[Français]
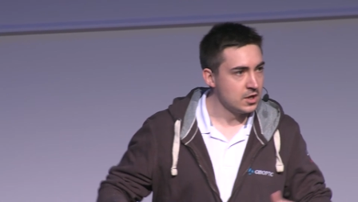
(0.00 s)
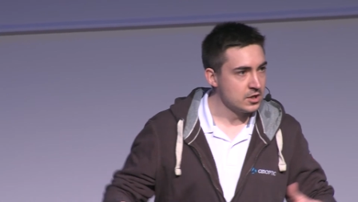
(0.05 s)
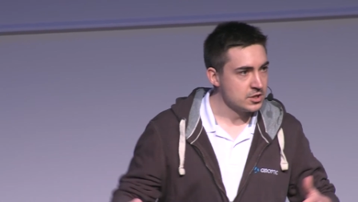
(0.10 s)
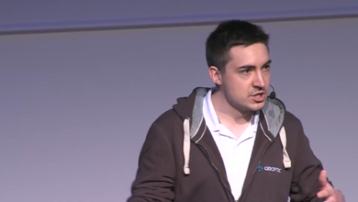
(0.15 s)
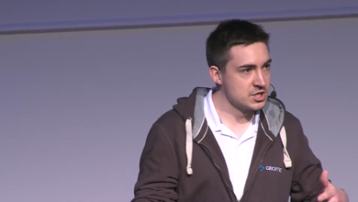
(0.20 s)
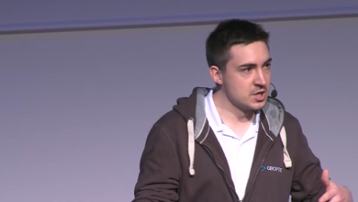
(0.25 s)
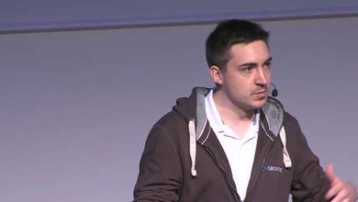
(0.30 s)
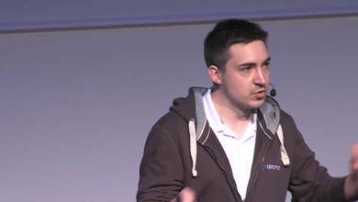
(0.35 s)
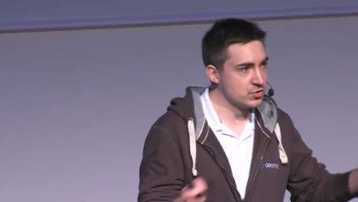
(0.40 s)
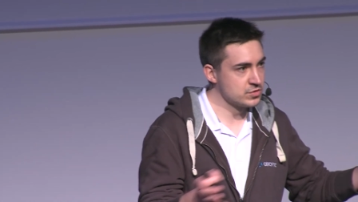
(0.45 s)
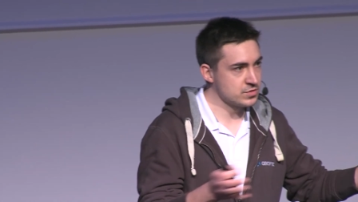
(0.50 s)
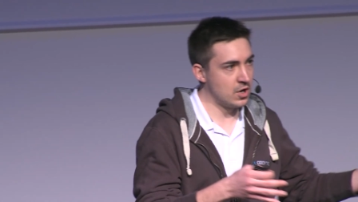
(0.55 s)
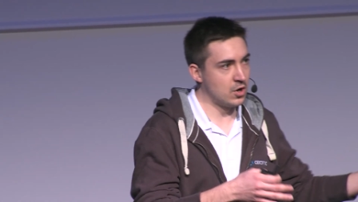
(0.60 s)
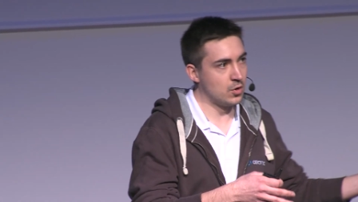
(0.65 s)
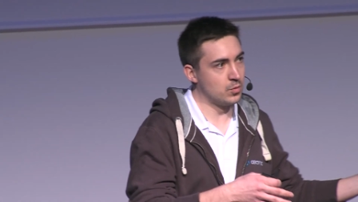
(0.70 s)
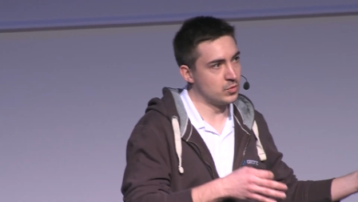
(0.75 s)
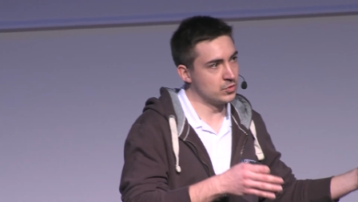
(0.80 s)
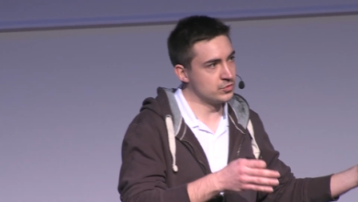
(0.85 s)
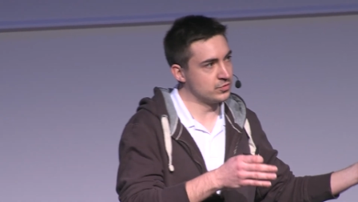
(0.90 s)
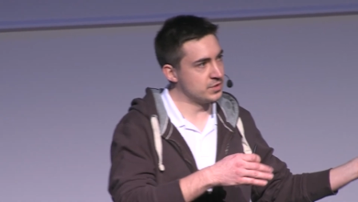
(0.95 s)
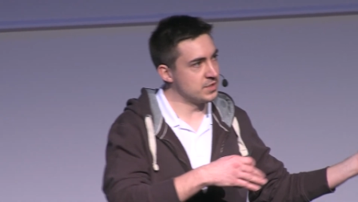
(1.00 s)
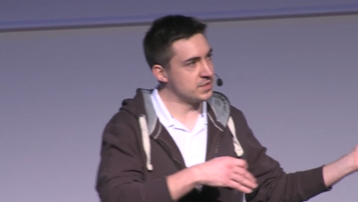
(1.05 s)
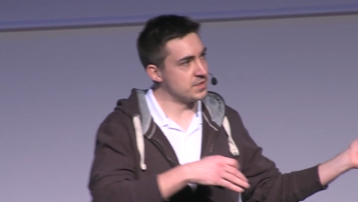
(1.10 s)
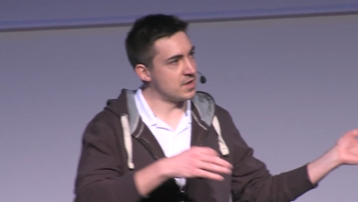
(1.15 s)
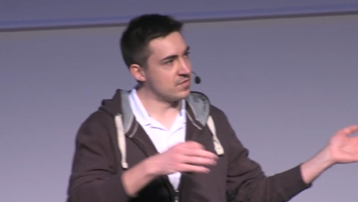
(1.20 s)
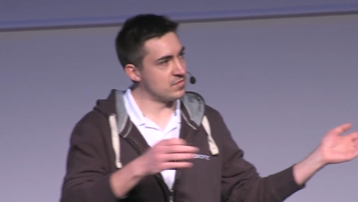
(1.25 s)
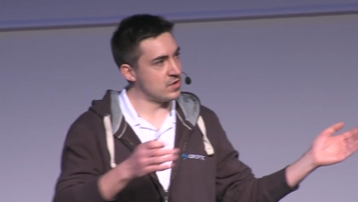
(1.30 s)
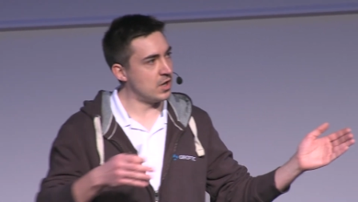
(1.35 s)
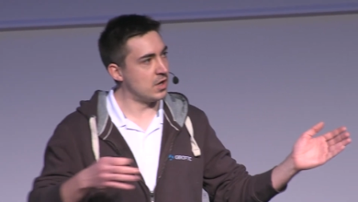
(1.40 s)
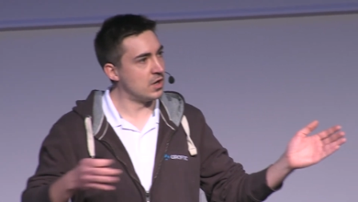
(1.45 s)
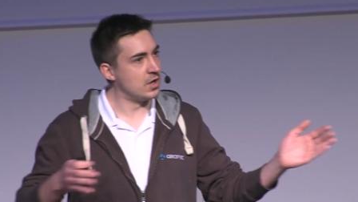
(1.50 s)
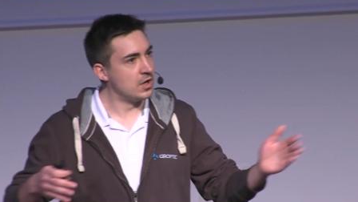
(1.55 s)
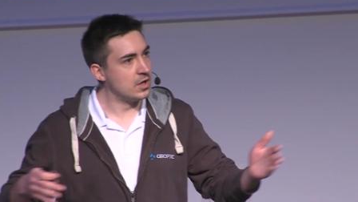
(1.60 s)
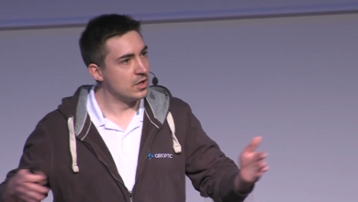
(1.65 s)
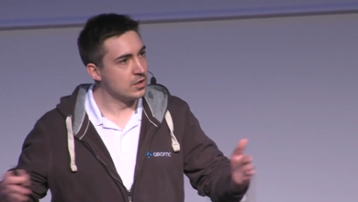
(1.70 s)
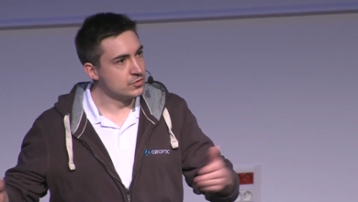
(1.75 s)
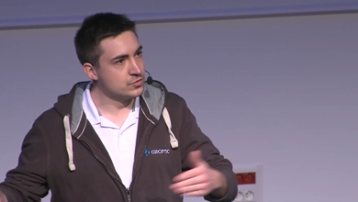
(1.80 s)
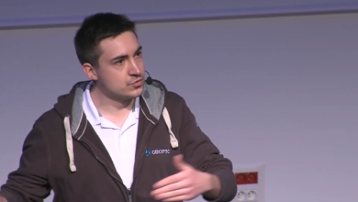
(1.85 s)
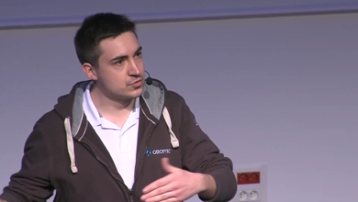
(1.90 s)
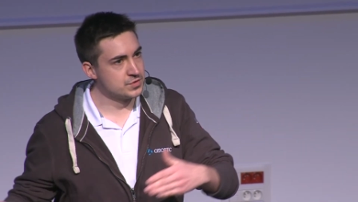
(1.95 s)
J'ai besoin à un moment donné d'avoir
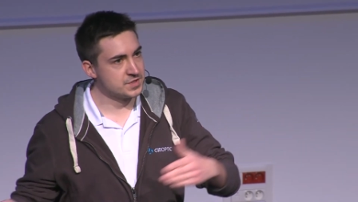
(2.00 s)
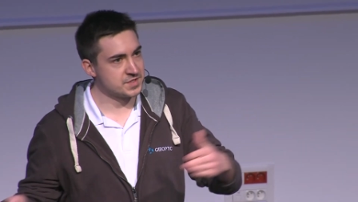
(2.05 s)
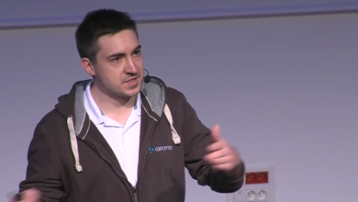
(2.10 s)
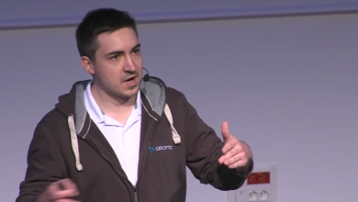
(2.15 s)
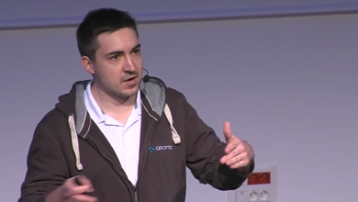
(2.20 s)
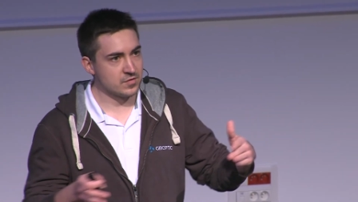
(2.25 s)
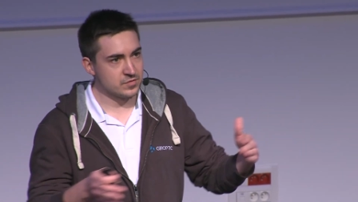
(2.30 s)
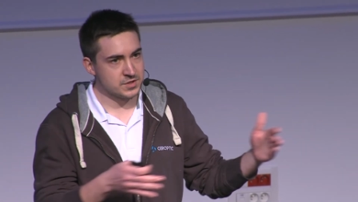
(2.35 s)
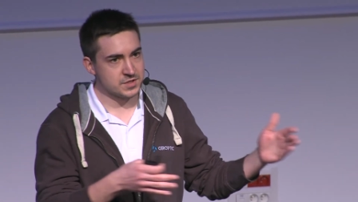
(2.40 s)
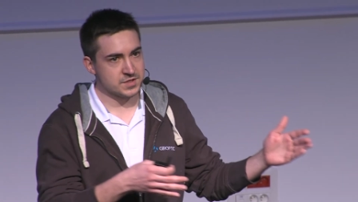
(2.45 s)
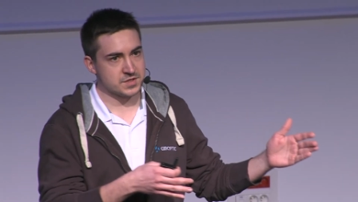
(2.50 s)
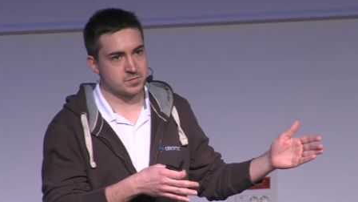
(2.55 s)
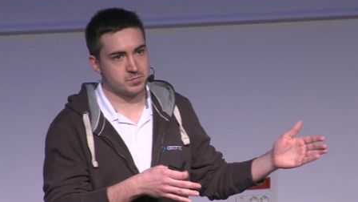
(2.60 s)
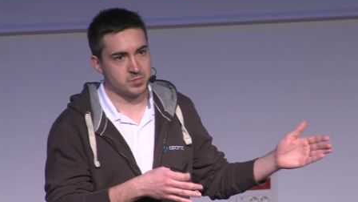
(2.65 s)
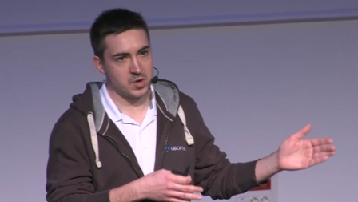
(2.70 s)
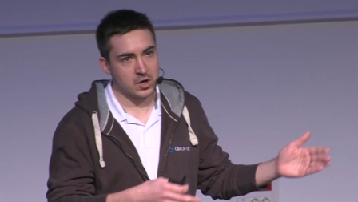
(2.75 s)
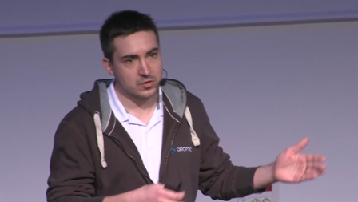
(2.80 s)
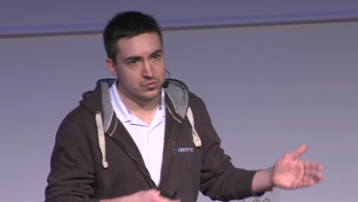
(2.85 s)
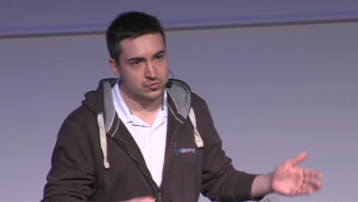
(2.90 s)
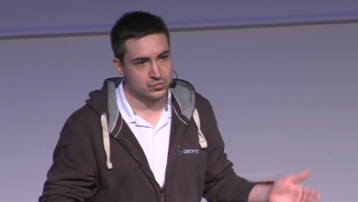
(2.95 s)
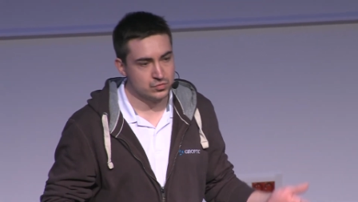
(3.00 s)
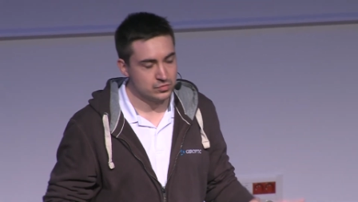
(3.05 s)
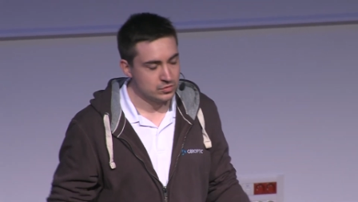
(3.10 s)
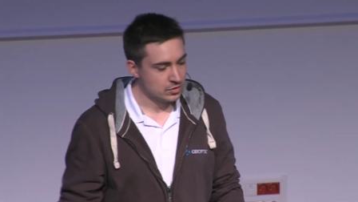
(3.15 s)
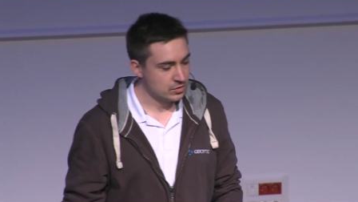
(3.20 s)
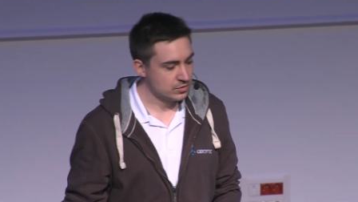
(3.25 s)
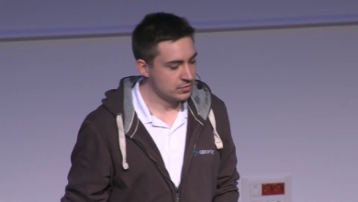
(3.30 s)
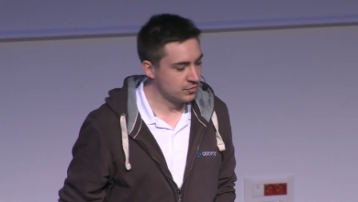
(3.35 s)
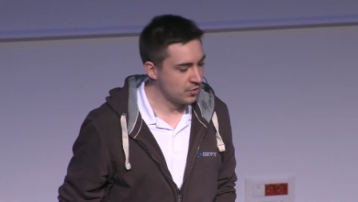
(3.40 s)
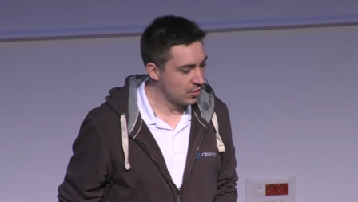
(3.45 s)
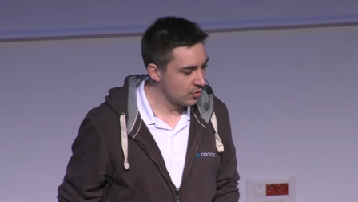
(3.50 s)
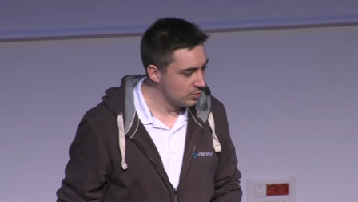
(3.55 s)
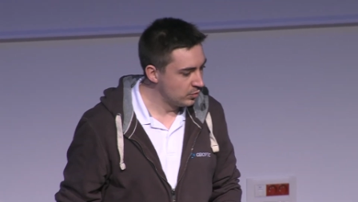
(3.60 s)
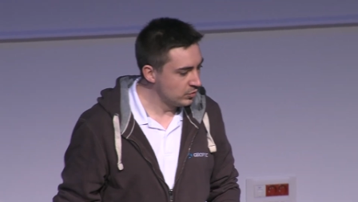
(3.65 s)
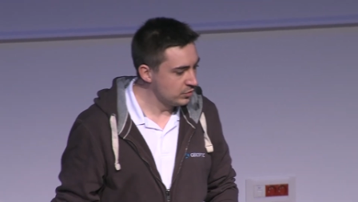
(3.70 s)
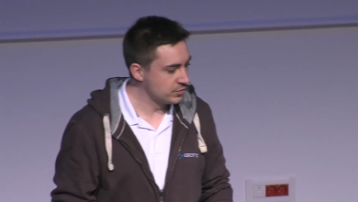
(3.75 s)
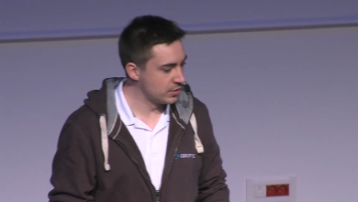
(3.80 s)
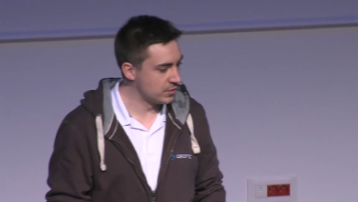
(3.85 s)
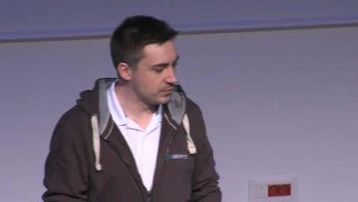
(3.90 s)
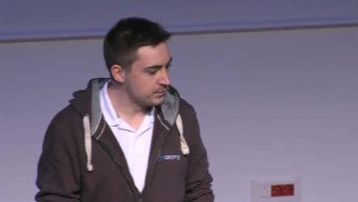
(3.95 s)
du service partout dans le
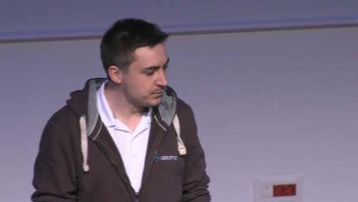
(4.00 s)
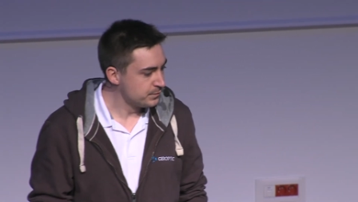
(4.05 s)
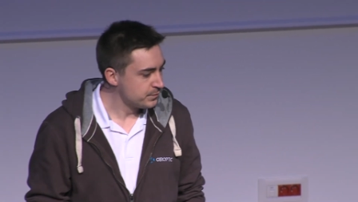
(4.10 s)
monde.